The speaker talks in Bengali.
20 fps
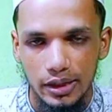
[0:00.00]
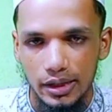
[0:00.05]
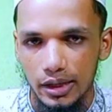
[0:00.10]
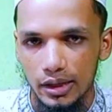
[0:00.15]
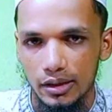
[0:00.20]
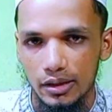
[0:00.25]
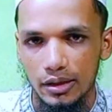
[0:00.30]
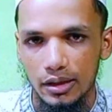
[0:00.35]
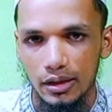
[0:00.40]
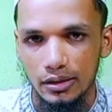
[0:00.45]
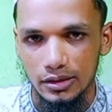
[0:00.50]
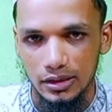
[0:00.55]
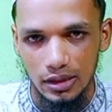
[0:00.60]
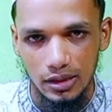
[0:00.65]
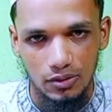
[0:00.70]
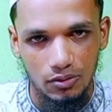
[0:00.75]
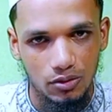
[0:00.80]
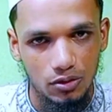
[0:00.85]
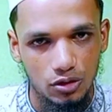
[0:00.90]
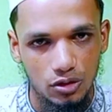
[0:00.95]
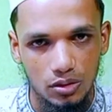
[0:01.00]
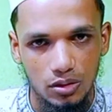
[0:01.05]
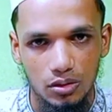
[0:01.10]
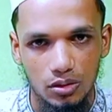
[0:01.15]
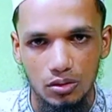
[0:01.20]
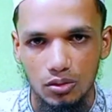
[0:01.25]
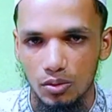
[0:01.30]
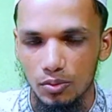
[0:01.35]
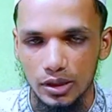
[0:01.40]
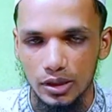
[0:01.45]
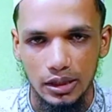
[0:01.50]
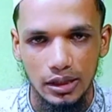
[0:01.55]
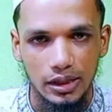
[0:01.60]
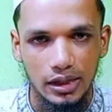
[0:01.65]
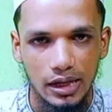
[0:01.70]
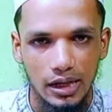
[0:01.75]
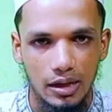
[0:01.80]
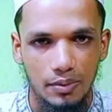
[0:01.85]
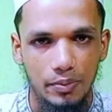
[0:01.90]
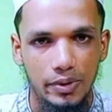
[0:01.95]
একটা চালানোর ক্ষমতা নাই
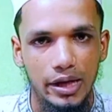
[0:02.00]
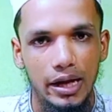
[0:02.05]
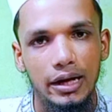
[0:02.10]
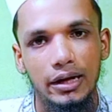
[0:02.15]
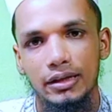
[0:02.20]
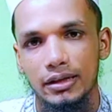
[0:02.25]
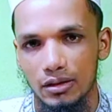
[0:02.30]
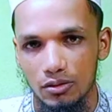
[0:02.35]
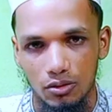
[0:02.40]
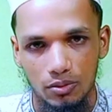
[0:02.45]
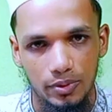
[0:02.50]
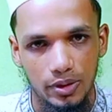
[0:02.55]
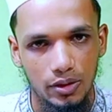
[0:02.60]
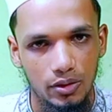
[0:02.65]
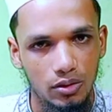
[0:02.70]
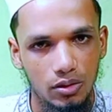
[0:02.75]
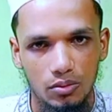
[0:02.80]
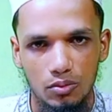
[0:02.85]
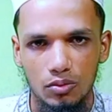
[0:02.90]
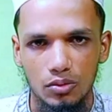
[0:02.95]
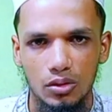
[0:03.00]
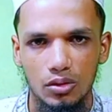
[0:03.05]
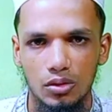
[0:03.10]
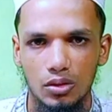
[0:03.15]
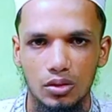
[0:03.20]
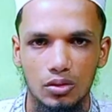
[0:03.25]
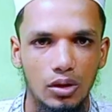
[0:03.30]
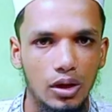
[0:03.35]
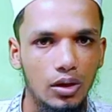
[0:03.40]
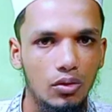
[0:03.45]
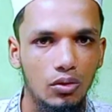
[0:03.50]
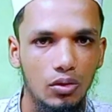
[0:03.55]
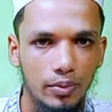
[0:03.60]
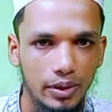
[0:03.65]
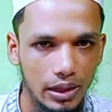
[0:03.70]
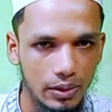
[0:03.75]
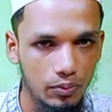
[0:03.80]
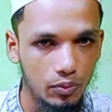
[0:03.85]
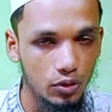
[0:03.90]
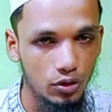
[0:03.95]
আর আপনি আরেকটা করবেন এরকম হয়তো আর হবে
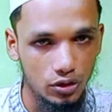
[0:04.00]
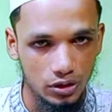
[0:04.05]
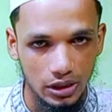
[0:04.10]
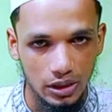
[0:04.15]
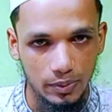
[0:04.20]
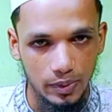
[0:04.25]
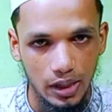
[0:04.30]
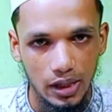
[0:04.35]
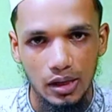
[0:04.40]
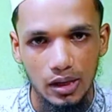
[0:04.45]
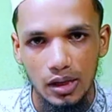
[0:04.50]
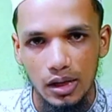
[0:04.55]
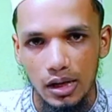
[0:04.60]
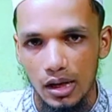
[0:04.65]
না পুরুষদের বেলায়